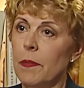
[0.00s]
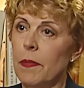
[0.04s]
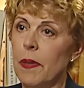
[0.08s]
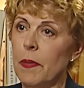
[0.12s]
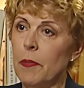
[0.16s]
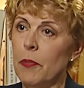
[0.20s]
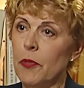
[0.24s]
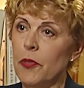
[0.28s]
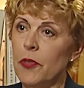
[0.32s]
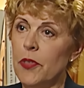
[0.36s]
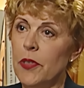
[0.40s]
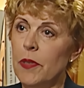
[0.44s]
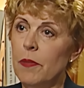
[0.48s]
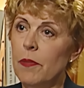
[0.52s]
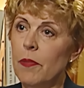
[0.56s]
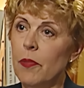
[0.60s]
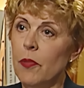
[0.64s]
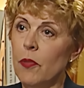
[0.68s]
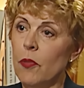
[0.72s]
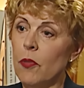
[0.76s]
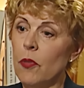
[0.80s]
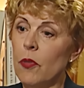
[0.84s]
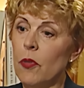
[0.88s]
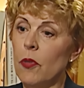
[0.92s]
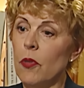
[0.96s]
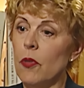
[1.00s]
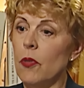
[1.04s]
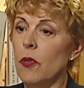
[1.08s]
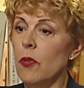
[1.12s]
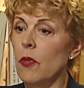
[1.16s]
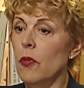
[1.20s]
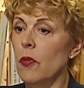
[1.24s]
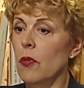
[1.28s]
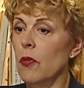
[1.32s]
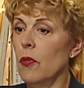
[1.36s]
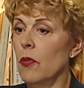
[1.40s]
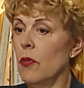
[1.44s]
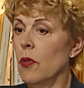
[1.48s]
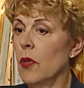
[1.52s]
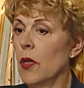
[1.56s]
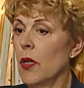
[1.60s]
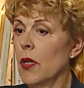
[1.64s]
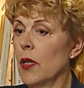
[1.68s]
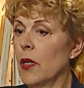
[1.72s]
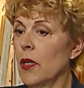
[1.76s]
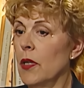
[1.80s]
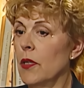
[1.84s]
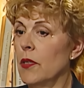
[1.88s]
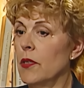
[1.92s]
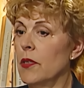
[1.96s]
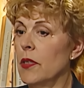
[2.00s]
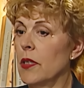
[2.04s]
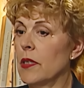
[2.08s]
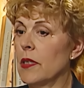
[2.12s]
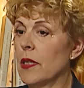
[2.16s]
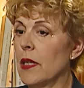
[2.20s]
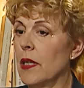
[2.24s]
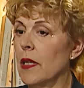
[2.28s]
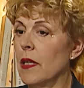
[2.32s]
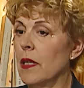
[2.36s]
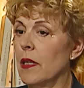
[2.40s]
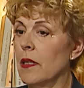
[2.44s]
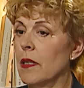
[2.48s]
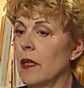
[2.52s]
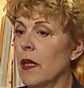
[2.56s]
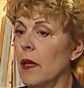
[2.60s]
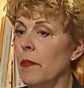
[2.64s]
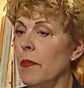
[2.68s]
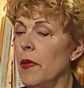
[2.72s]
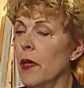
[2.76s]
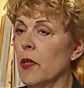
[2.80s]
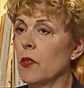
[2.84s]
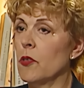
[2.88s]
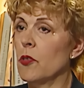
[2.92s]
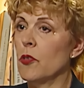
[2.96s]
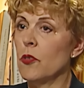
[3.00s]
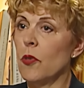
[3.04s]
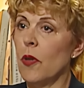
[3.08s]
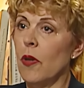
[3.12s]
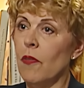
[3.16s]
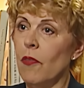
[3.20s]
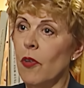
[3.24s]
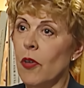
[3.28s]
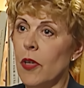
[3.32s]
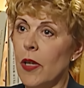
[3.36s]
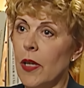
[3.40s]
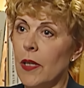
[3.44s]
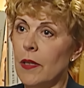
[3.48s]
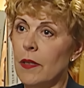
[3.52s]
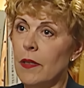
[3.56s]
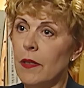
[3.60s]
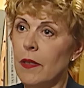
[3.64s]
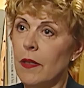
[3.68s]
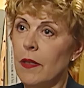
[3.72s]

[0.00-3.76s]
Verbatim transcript: pas possible. Donc, euh, que ça serait très bien que je sois avocate.